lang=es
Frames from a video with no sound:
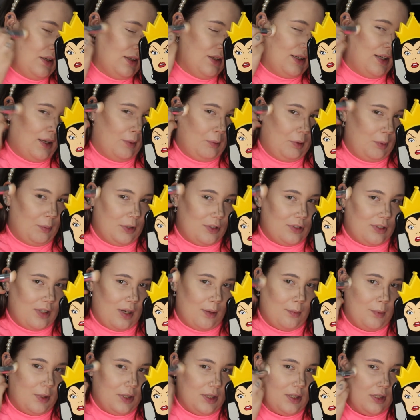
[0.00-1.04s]
A mí
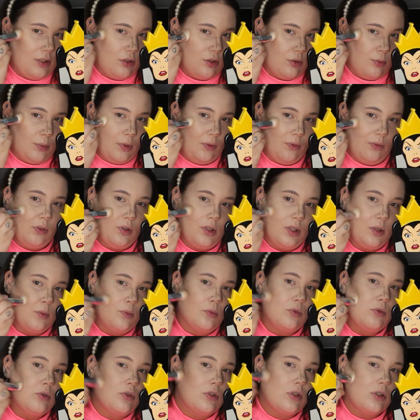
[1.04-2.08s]
personalmente eso me influye
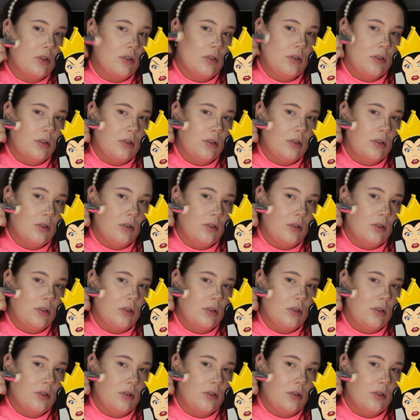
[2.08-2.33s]
mucho.